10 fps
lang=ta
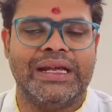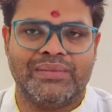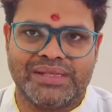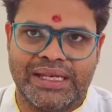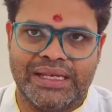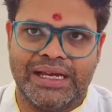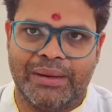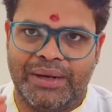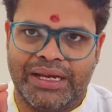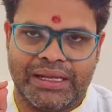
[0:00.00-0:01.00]
நேரமும்
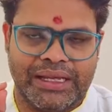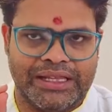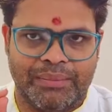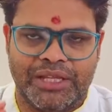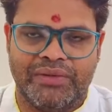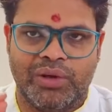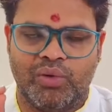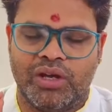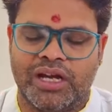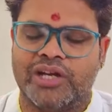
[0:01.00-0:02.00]
செய்யுங்க அப்படிங்கிறதான் இந்த
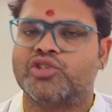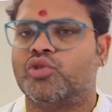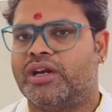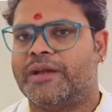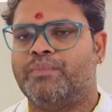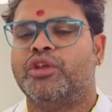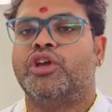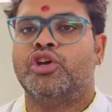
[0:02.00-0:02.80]
பதிவில் உங்களுக்காக சொல்கிறேன்